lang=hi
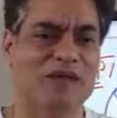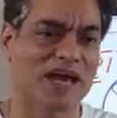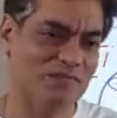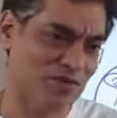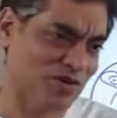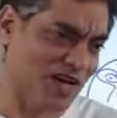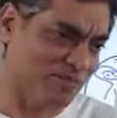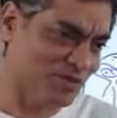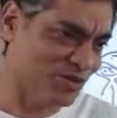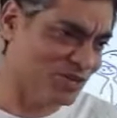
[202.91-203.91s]
प्यार में कोई
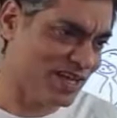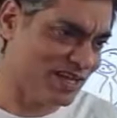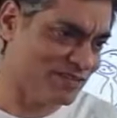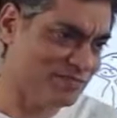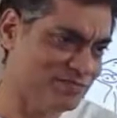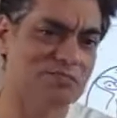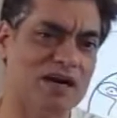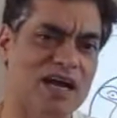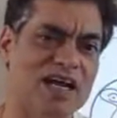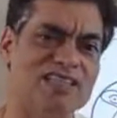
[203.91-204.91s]
नाप तोल होता है
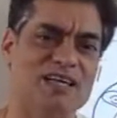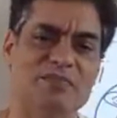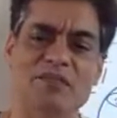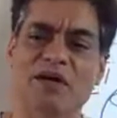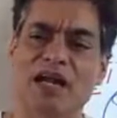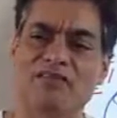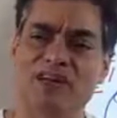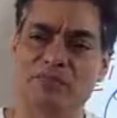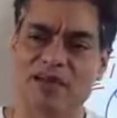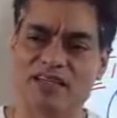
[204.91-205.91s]
महाराज ने अपनी माला
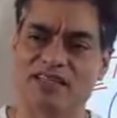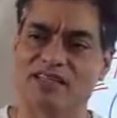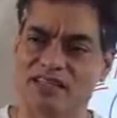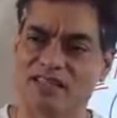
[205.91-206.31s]
वही फेंक दी